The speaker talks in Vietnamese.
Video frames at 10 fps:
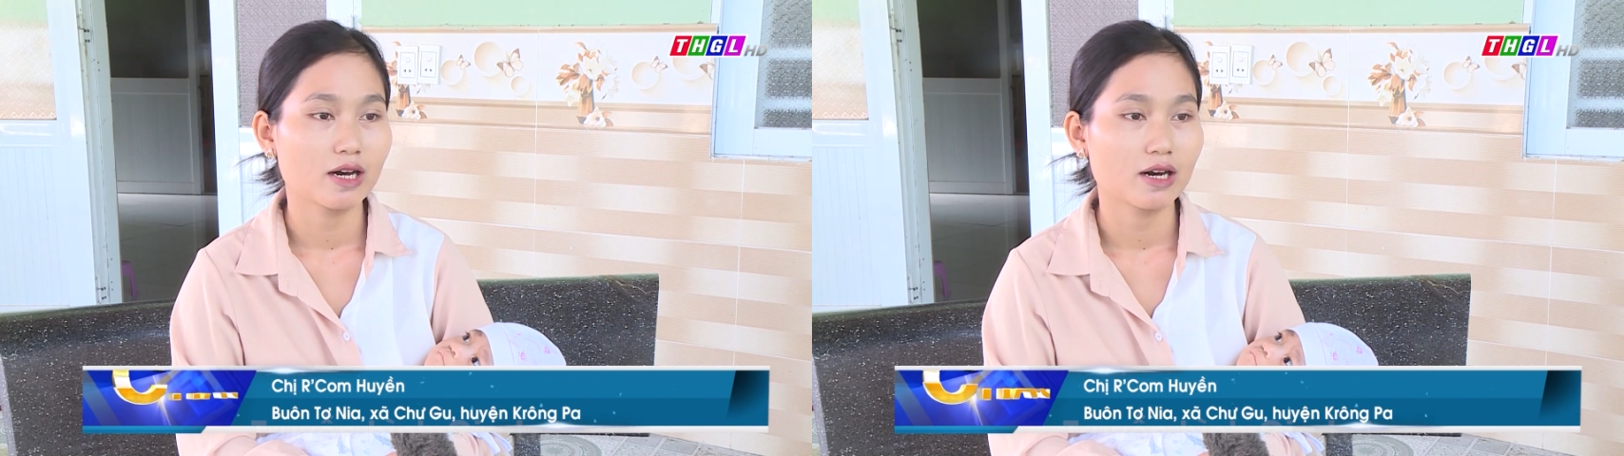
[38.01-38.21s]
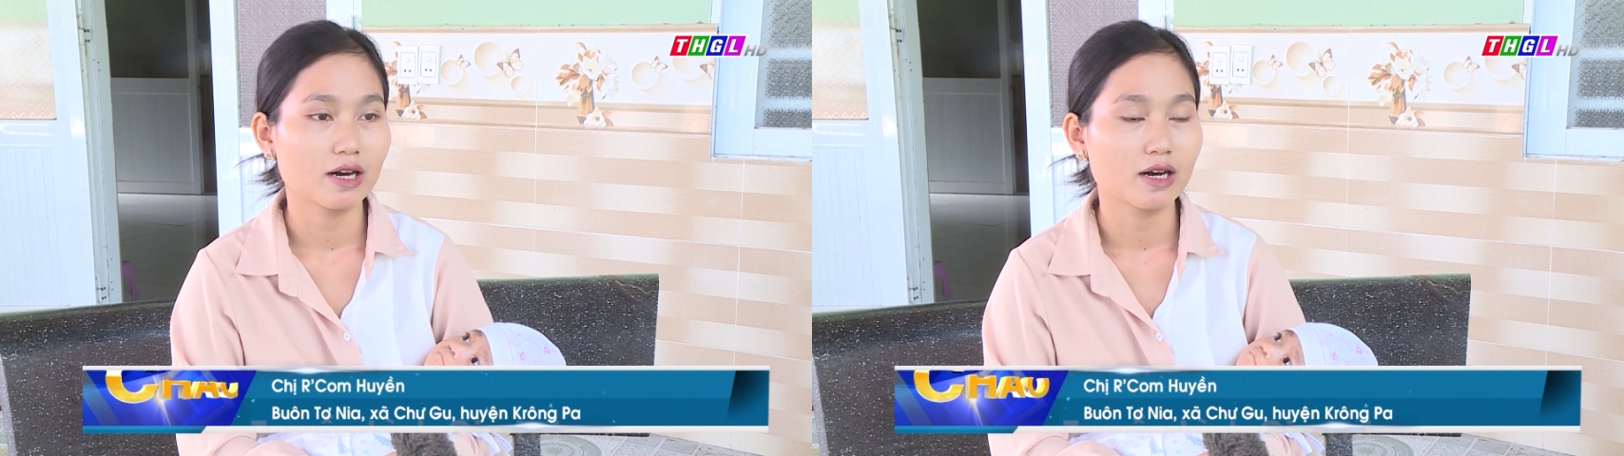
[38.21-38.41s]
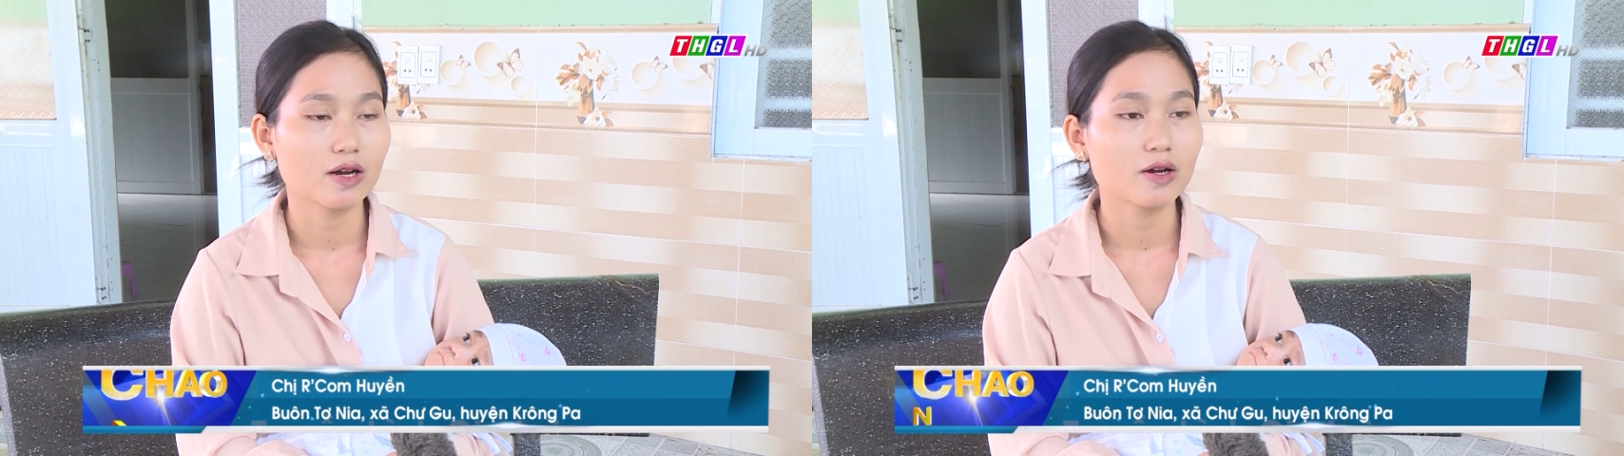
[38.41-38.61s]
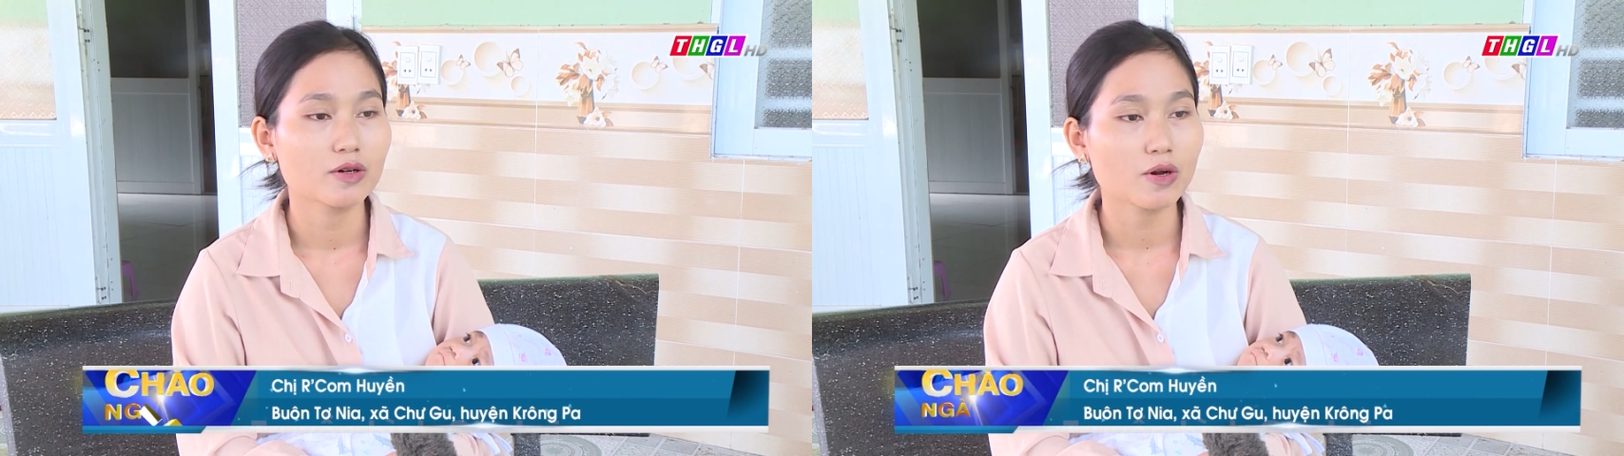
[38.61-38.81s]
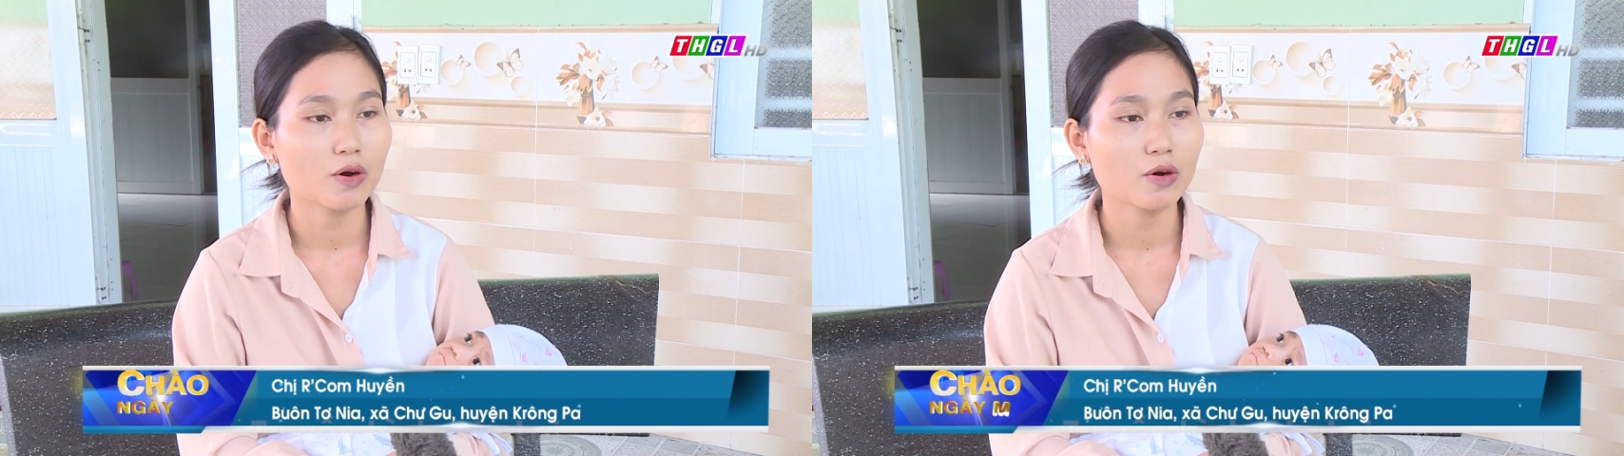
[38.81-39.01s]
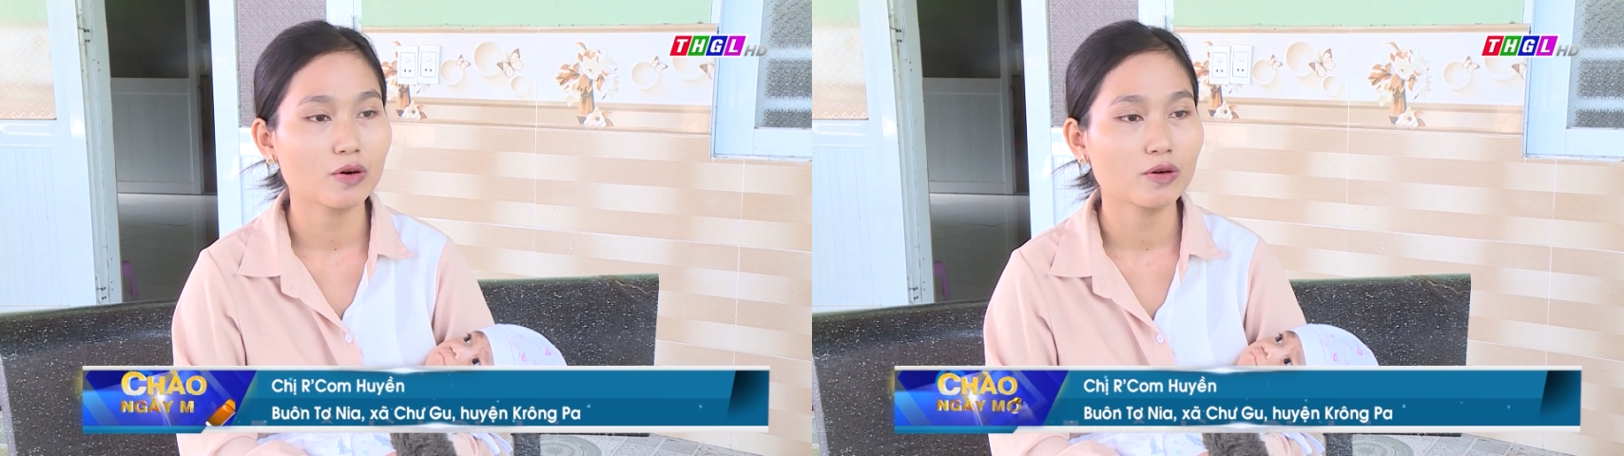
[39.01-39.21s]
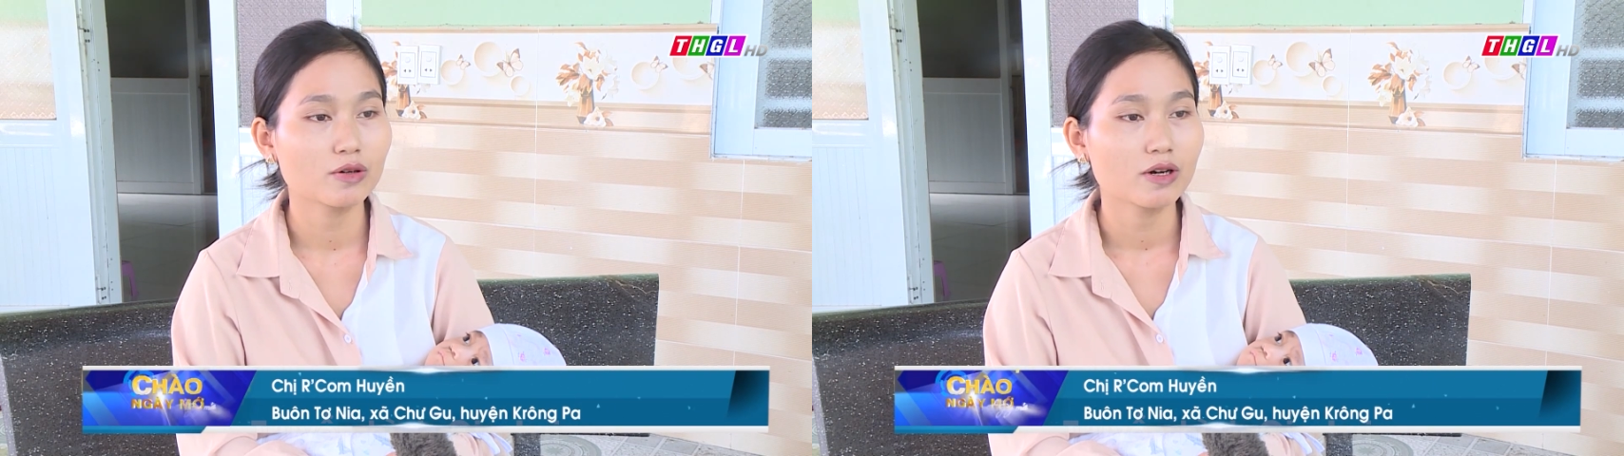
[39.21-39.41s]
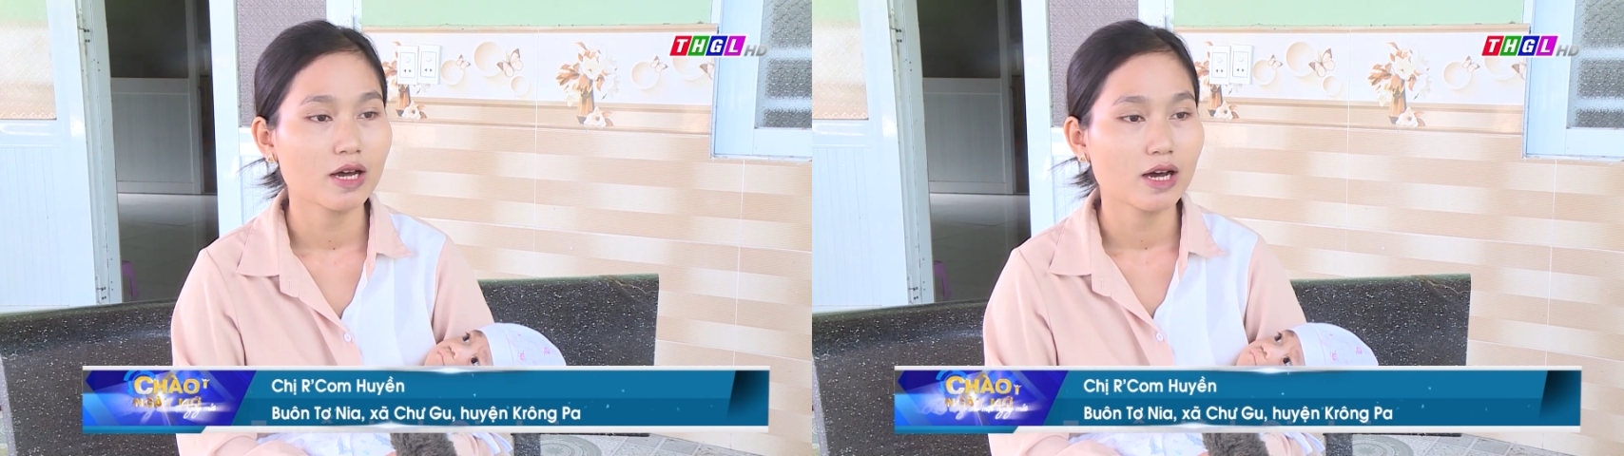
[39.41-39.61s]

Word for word: À, cô